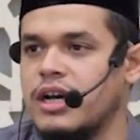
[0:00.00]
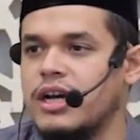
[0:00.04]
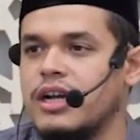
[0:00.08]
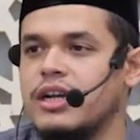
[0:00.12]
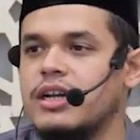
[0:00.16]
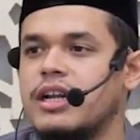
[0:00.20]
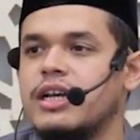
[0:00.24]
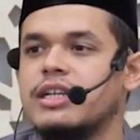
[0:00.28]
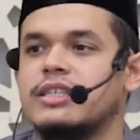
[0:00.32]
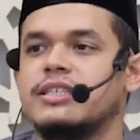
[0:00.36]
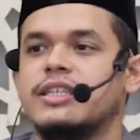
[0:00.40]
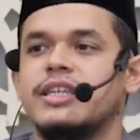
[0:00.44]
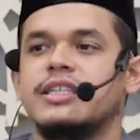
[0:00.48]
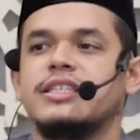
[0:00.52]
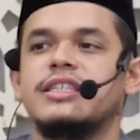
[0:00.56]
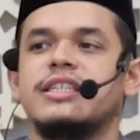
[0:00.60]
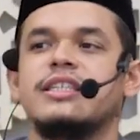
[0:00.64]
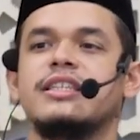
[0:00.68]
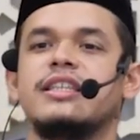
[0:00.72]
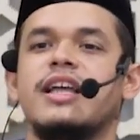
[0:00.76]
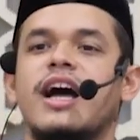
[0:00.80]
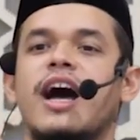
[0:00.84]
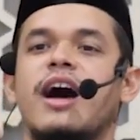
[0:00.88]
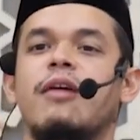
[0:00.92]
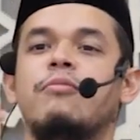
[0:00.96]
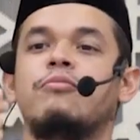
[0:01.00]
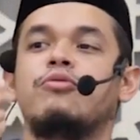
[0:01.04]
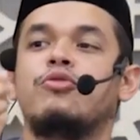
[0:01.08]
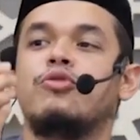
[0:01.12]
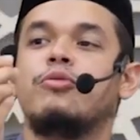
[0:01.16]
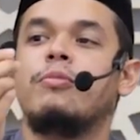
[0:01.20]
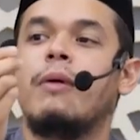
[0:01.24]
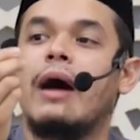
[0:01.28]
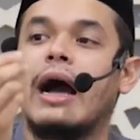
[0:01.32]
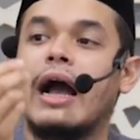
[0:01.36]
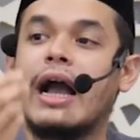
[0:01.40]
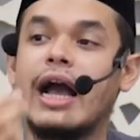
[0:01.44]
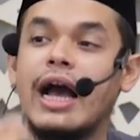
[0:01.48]
dan saya cinta Abu
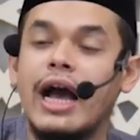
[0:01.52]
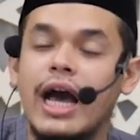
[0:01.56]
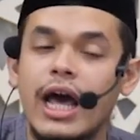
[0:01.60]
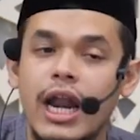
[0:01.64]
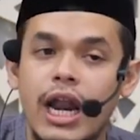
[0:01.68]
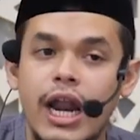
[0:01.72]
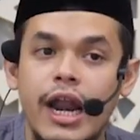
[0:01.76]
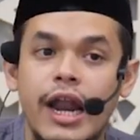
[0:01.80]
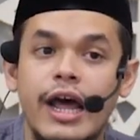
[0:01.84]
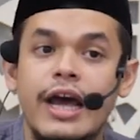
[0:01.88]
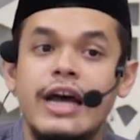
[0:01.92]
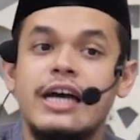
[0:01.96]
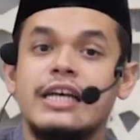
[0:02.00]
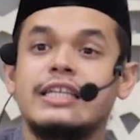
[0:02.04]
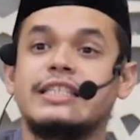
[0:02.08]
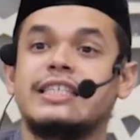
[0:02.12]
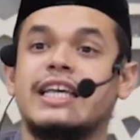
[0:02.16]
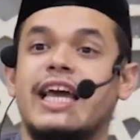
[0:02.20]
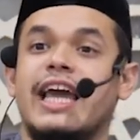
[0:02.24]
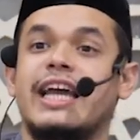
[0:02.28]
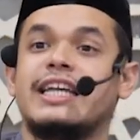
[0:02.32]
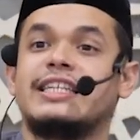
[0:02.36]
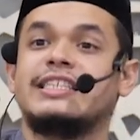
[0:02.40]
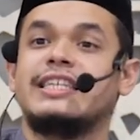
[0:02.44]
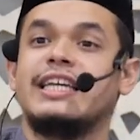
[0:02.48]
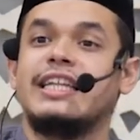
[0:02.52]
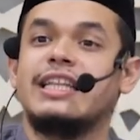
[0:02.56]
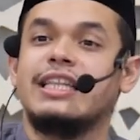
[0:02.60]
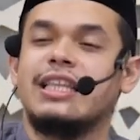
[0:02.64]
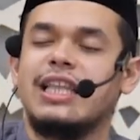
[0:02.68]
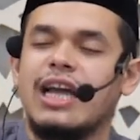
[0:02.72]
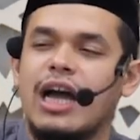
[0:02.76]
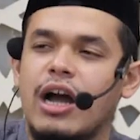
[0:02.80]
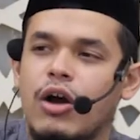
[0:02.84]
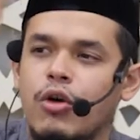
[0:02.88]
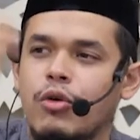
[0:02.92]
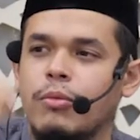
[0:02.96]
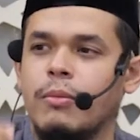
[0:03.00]
Bakar saya
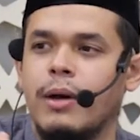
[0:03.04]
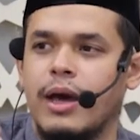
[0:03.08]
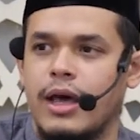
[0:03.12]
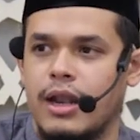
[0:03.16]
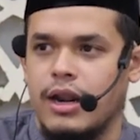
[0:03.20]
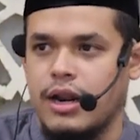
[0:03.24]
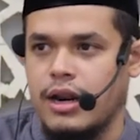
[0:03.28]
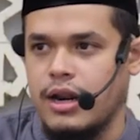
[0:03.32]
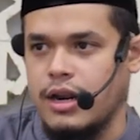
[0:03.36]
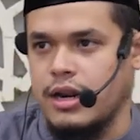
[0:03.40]
cinta Umar